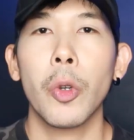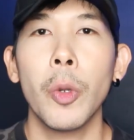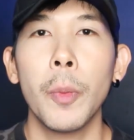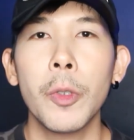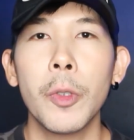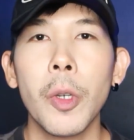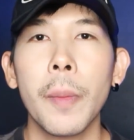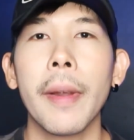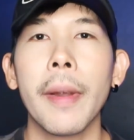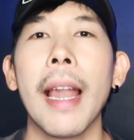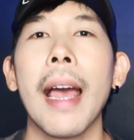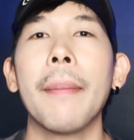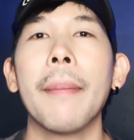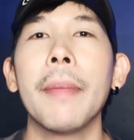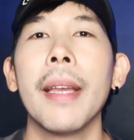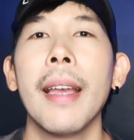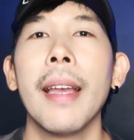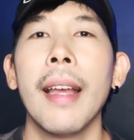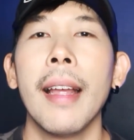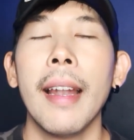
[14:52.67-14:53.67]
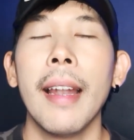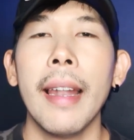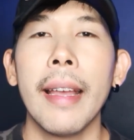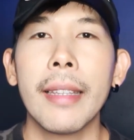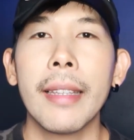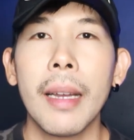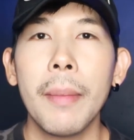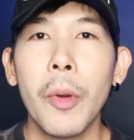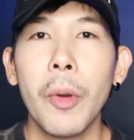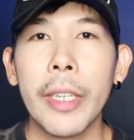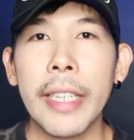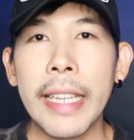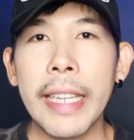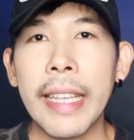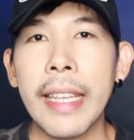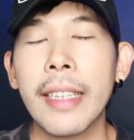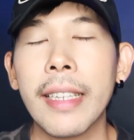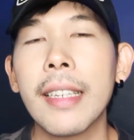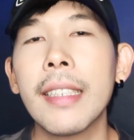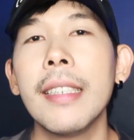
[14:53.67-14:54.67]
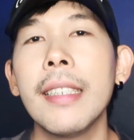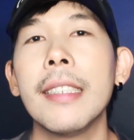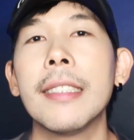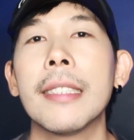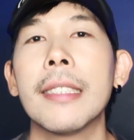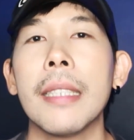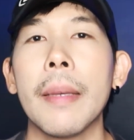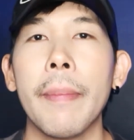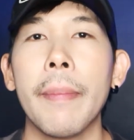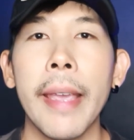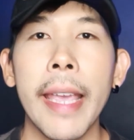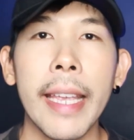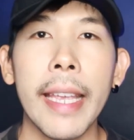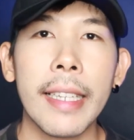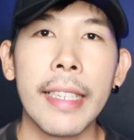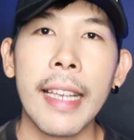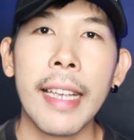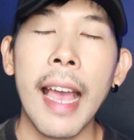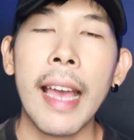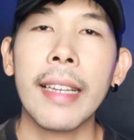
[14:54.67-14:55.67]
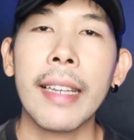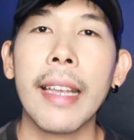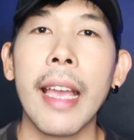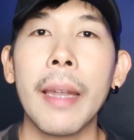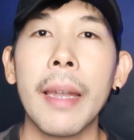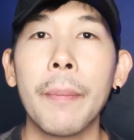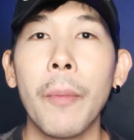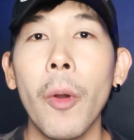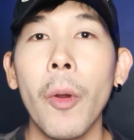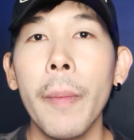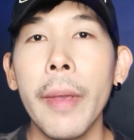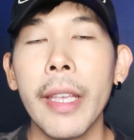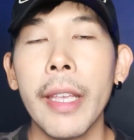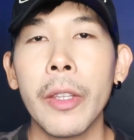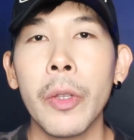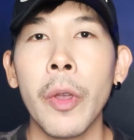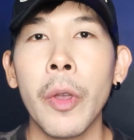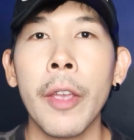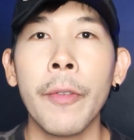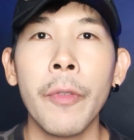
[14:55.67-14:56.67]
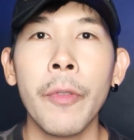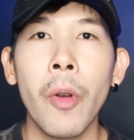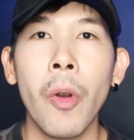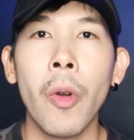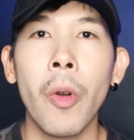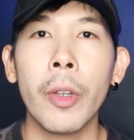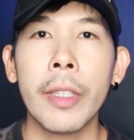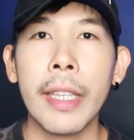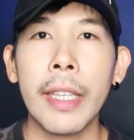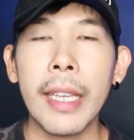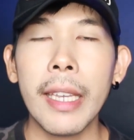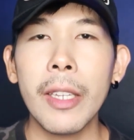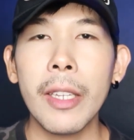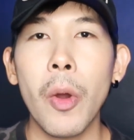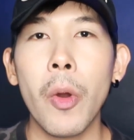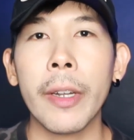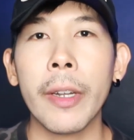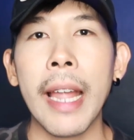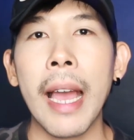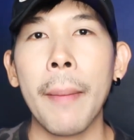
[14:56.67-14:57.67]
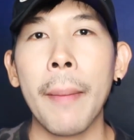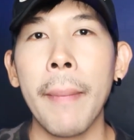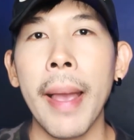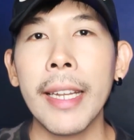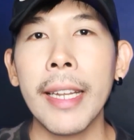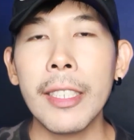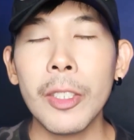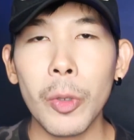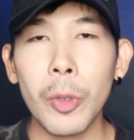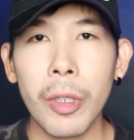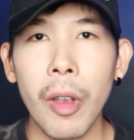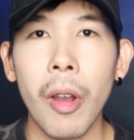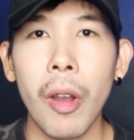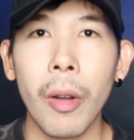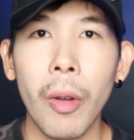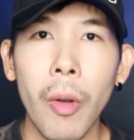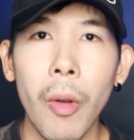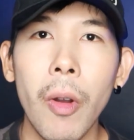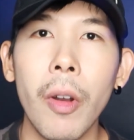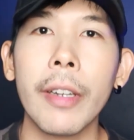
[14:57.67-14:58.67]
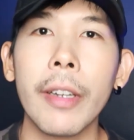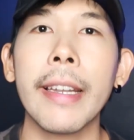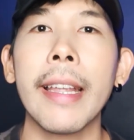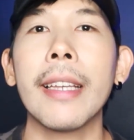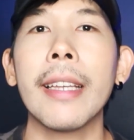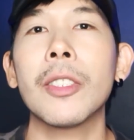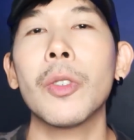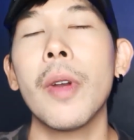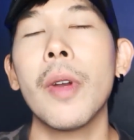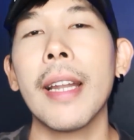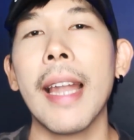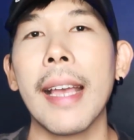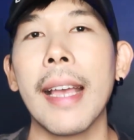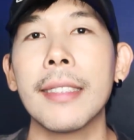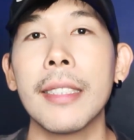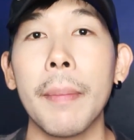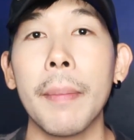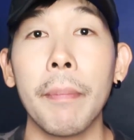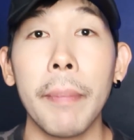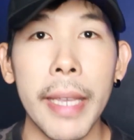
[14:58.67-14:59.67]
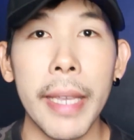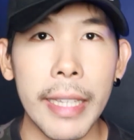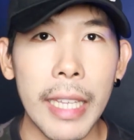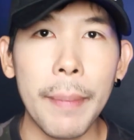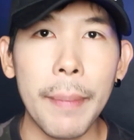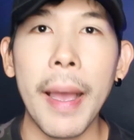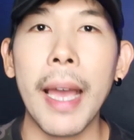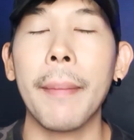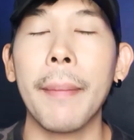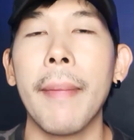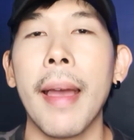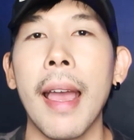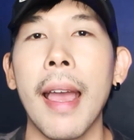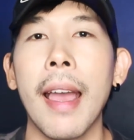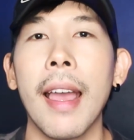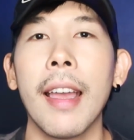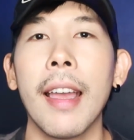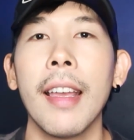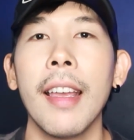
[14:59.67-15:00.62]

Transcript: คุณผู้ชมครับ แต่ทั้งหมดนี้ก็คือ 10 เหตุการณ์การพบเห็น UFO ที่โด่งดังมากที่สุดของโลกในช่วงหลาย 10 ปีที่ผ่านมา